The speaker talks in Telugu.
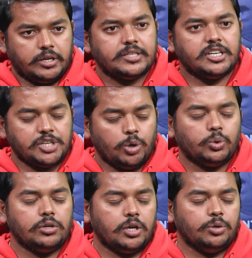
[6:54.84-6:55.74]
అదే అడ్జస్ట్
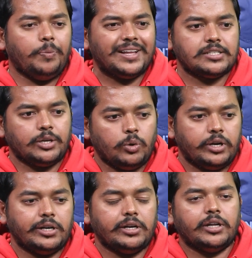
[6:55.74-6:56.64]
అవుతున్నారు ప్లస్
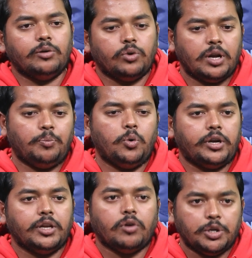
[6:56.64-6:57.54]
ఇంకోటి ఏంటంటే ఉన్న
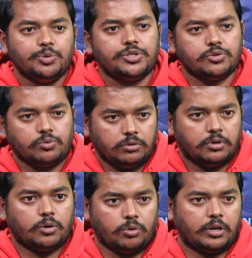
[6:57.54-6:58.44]
పోటీని వాళ్ళు యూస్
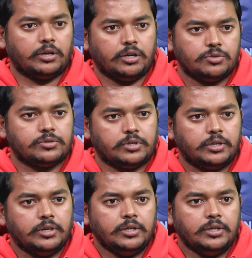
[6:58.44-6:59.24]
చేసుకుంటున్నారు ఒక రకంగా చూస్తే